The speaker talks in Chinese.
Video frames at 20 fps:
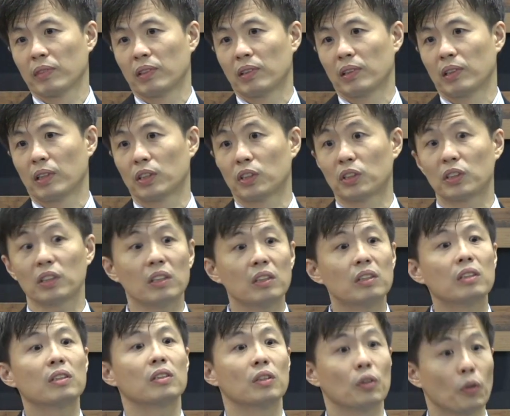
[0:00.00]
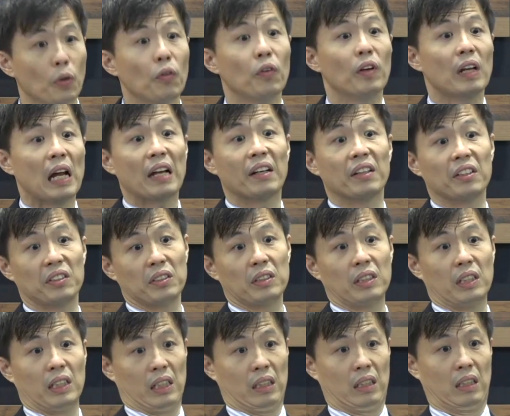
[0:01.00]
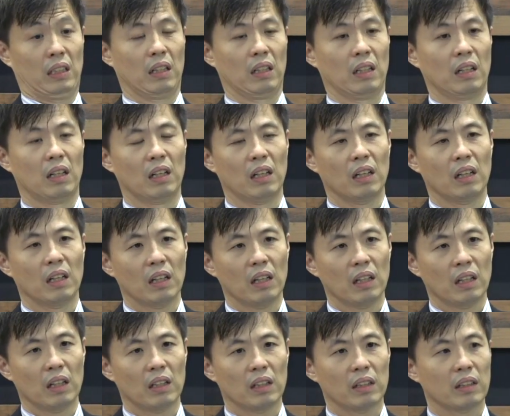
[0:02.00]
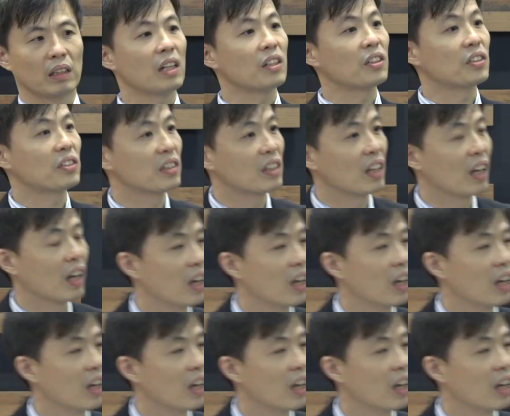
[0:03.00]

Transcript: 甚至是遇难的事情，但是呢，